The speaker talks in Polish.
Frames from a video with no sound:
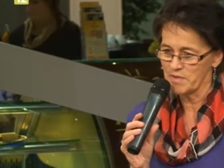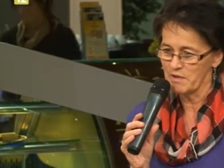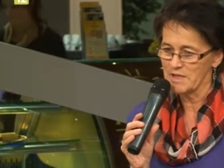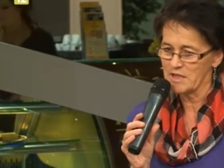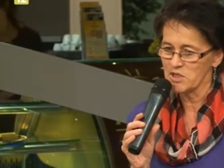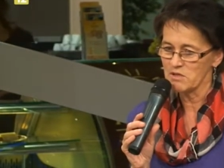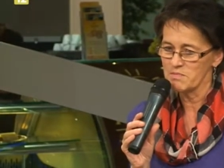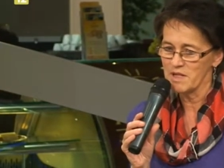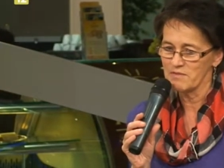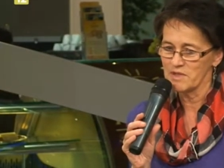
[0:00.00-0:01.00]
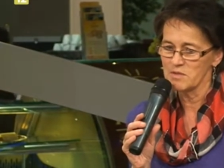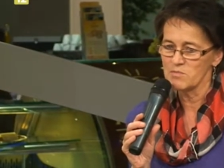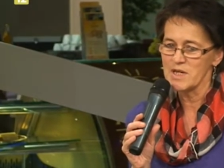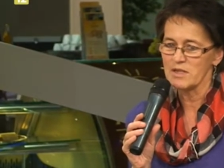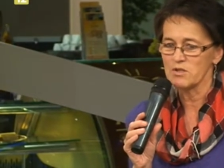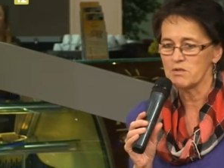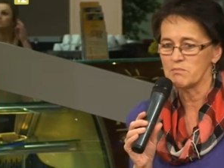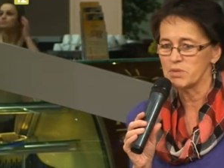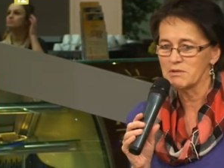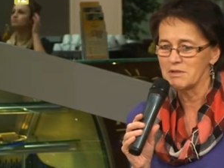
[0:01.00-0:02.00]
ona się objawia jemu jako
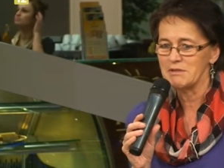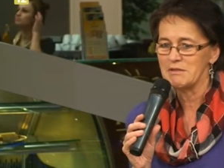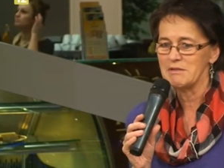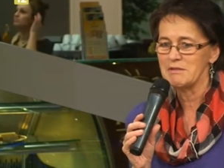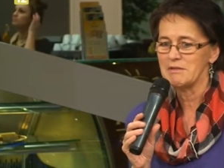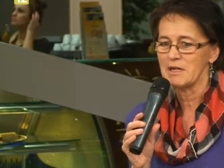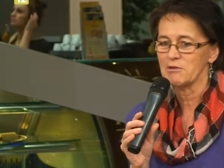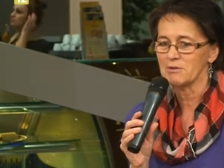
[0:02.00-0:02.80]
bogini, jako